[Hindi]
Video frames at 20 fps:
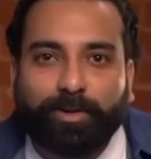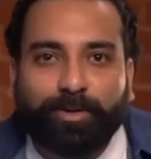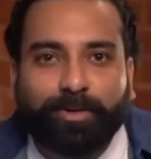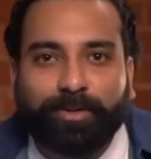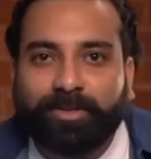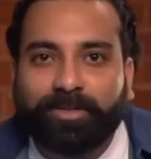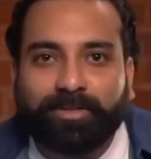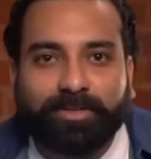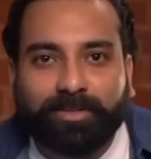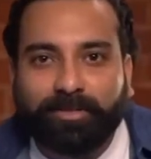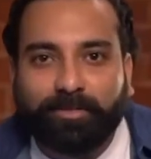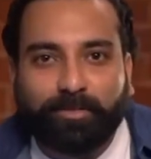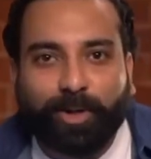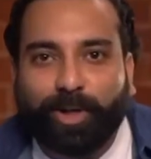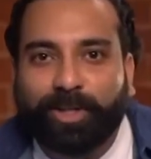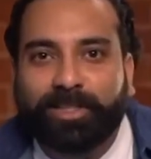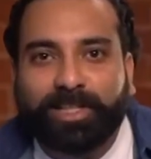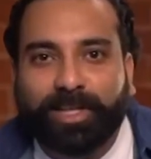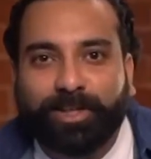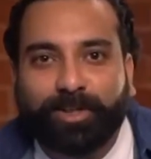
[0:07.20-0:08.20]
लोग
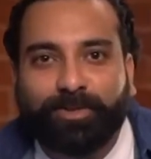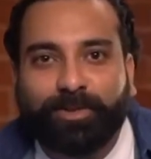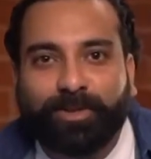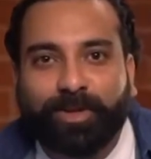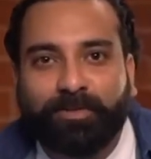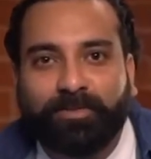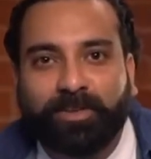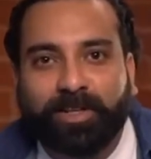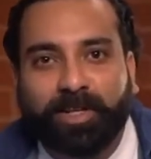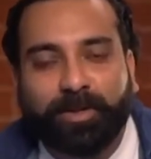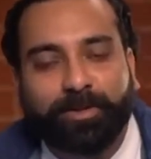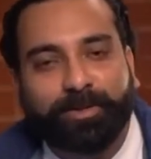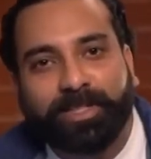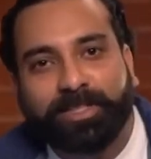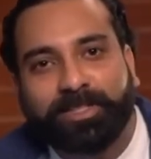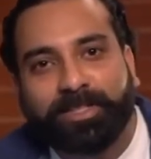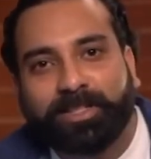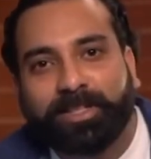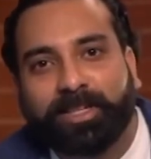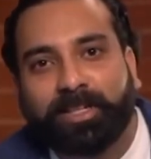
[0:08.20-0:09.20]
बहुत ज्यादा ओवर कॉन्फिडेंट उसके
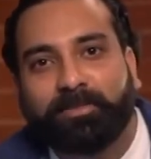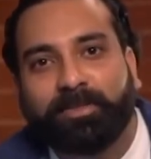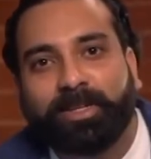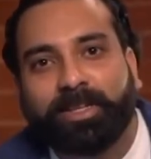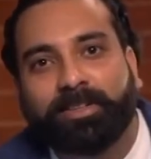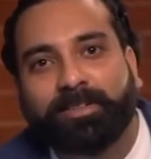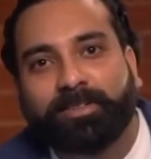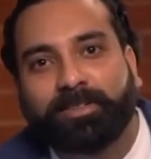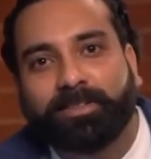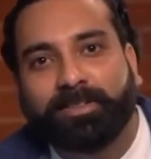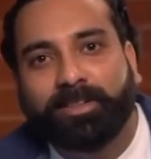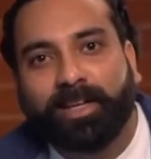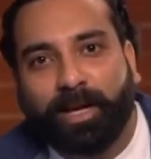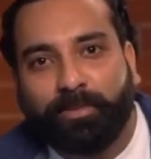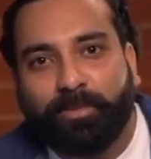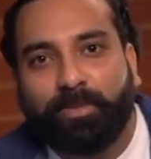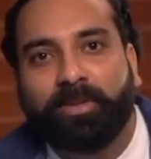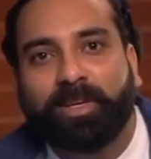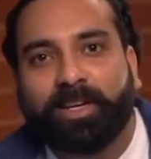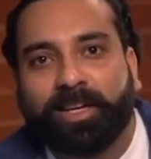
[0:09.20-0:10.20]
चक्कर में
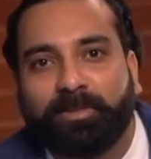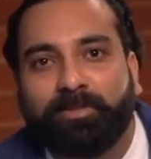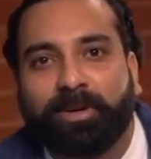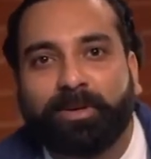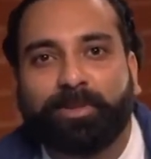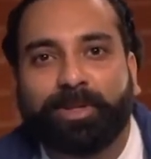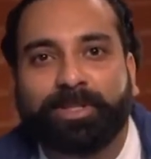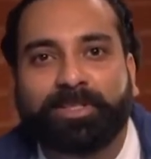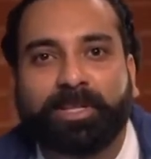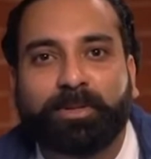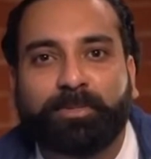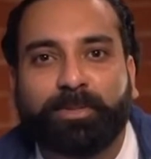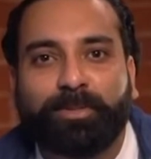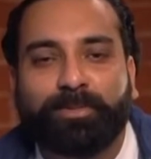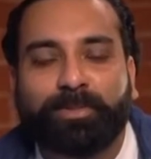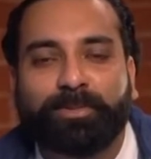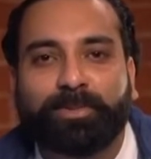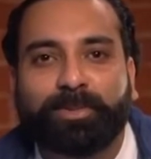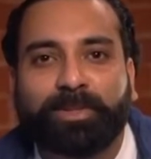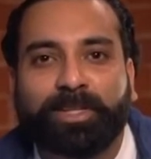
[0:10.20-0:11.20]
हमें भी कई बार बहुत सारी
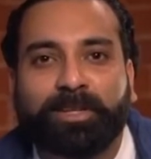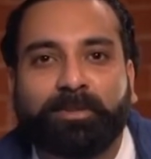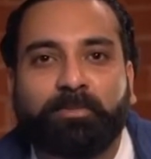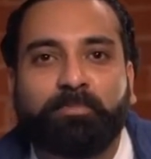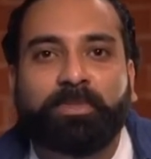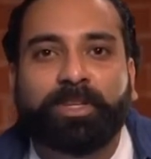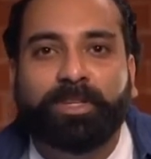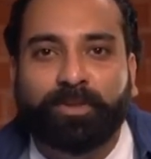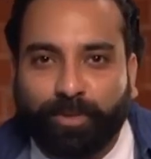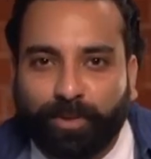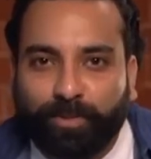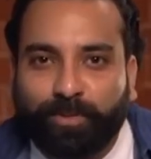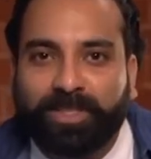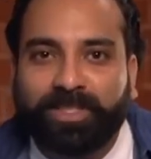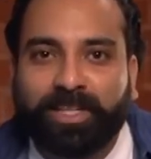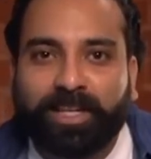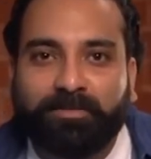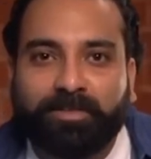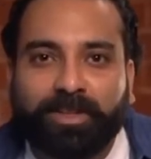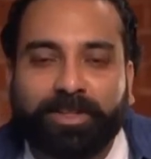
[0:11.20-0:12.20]
प्रॉब्लम्स हुई हैं उनमें
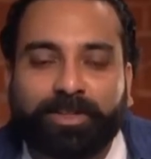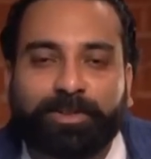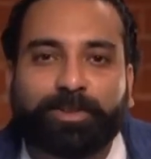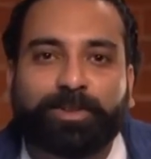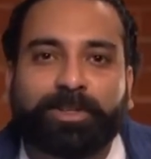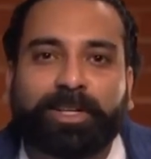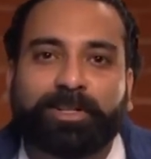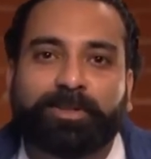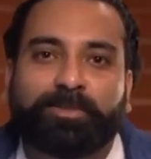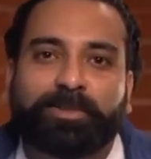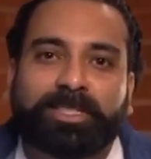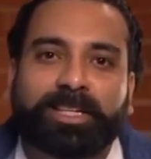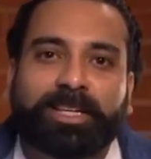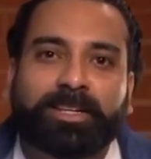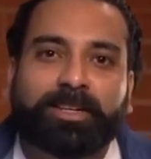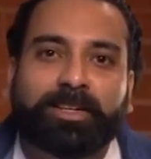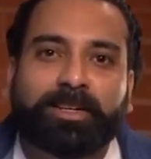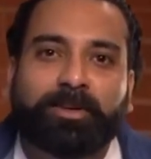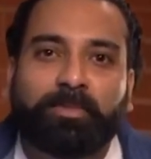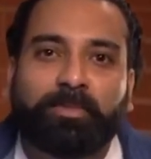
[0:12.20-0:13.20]
से एक फन स्टोरी है जो मैं शेयर
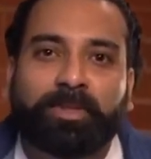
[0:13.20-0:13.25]
कर रहा हूँ